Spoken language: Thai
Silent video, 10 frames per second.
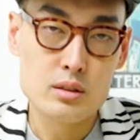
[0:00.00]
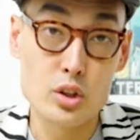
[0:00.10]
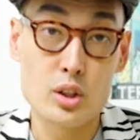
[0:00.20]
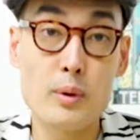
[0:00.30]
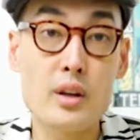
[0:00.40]
โด
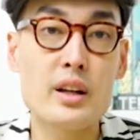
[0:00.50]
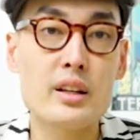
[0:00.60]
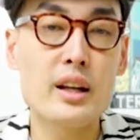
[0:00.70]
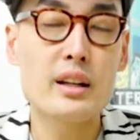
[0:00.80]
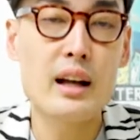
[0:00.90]
ยเฉพาะอย่าง
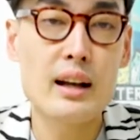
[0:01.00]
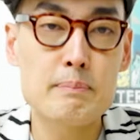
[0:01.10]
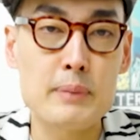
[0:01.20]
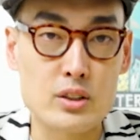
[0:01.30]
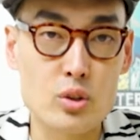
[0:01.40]
ยิ่งนะครับ
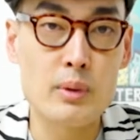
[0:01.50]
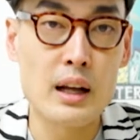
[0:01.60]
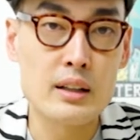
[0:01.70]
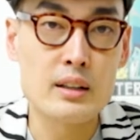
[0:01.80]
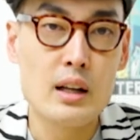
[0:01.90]
ปัจจุบั
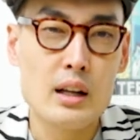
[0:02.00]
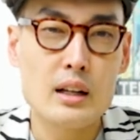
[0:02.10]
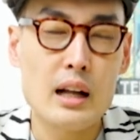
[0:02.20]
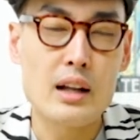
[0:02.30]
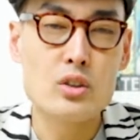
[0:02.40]
น
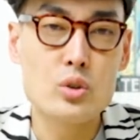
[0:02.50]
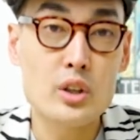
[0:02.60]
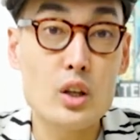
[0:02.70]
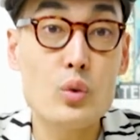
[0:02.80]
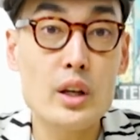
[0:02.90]
การดู
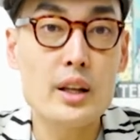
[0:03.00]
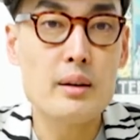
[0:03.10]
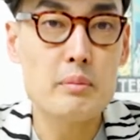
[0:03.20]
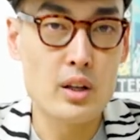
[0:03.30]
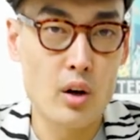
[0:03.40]
ทีวีเนี่
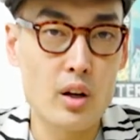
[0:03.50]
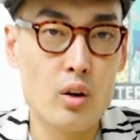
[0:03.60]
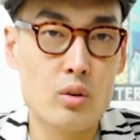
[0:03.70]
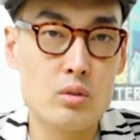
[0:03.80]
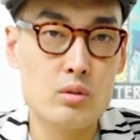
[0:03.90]
ยมีน้อยล
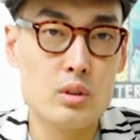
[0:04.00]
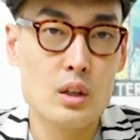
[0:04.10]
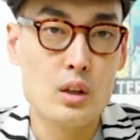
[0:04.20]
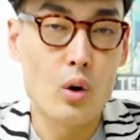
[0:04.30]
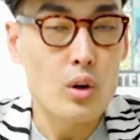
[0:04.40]
ง
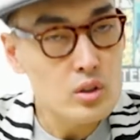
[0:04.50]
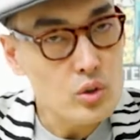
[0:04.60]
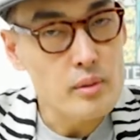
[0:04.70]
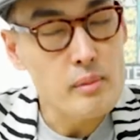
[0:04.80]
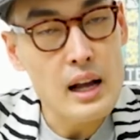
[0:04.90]
คน
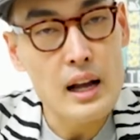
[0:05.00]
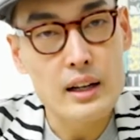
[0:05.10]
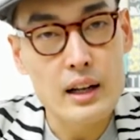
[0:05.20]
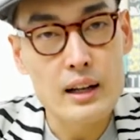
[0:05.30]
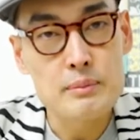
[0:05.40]
ส่วนมาก
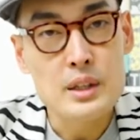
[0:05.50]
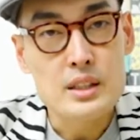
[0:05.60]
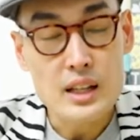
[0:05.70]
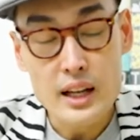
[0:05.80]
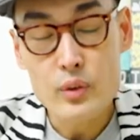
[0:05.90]
นะครับ
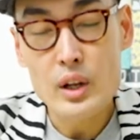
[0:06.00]
ใช้เว